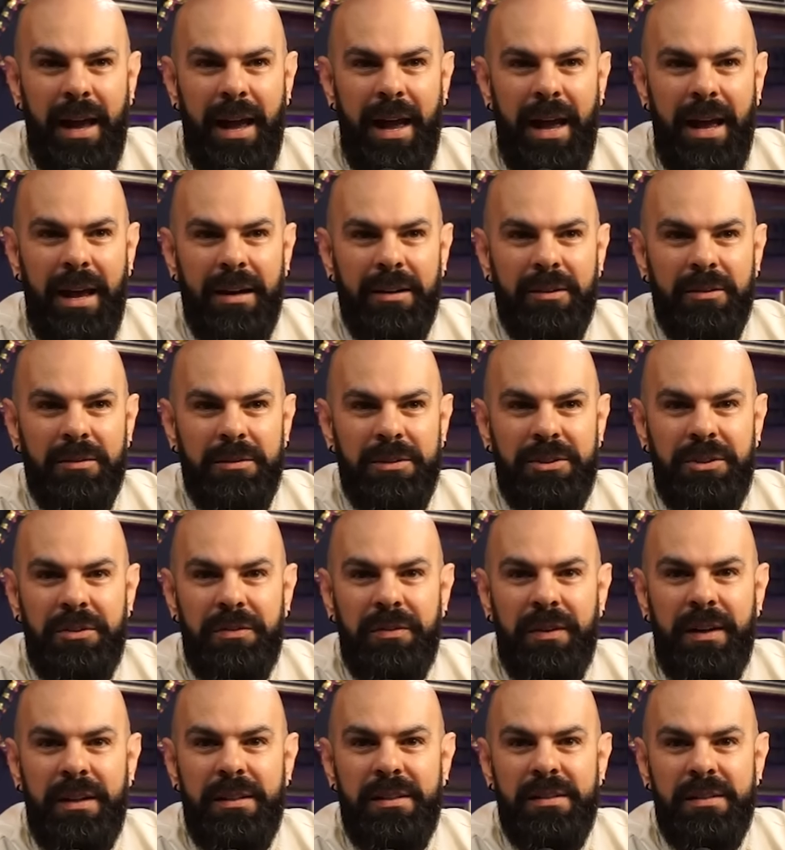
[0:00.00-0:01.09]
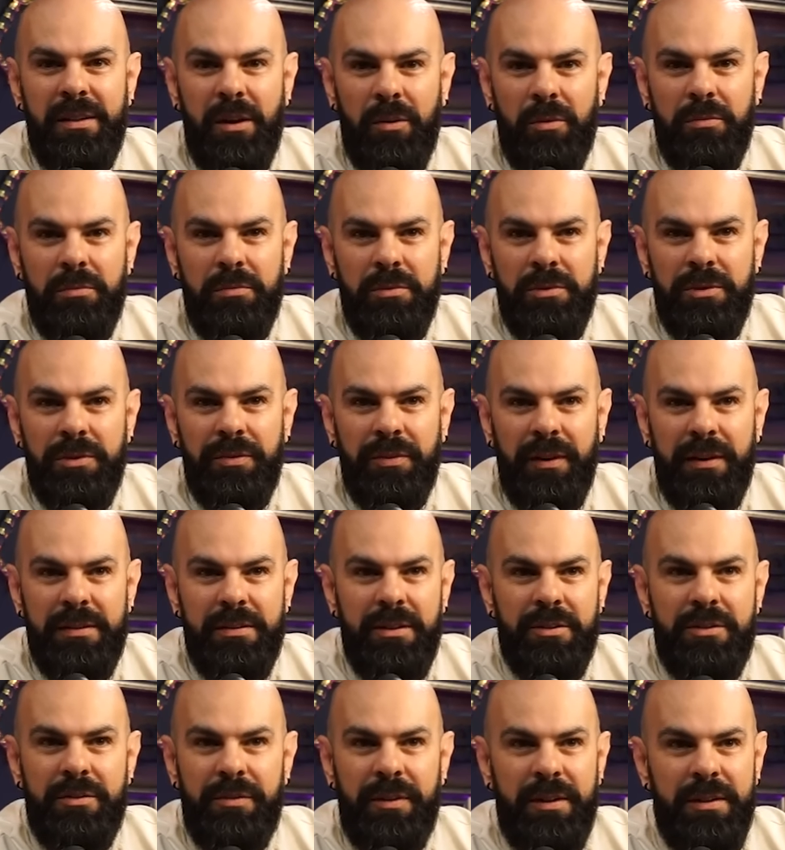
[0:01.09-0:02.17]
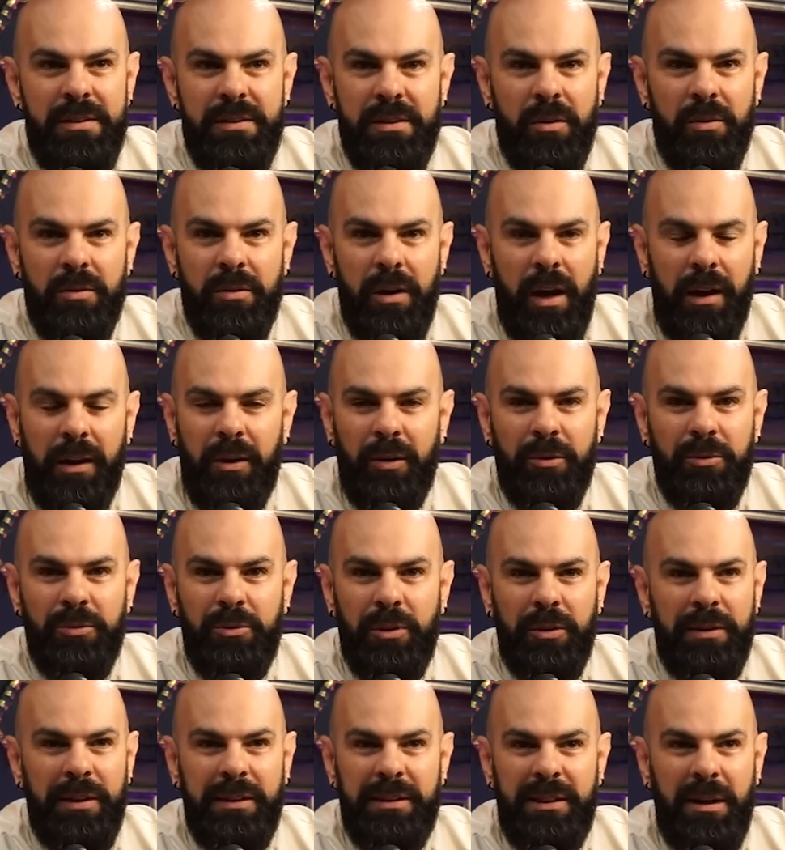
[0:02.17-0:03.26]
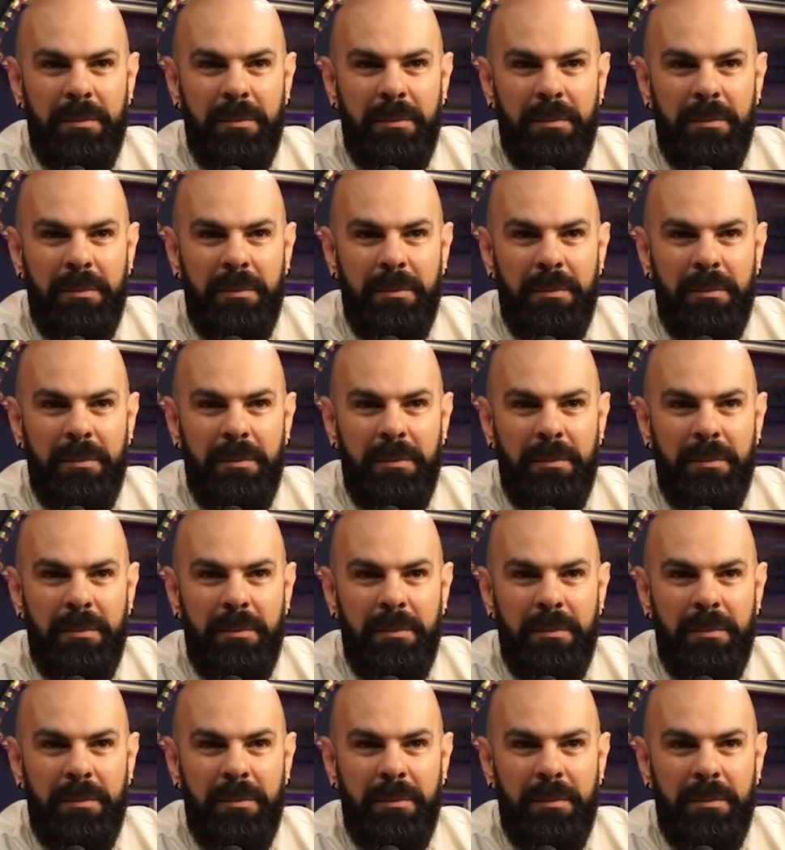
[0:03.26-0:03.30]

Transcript: é diversão de fazer, diversão. Aqui eu não tô nem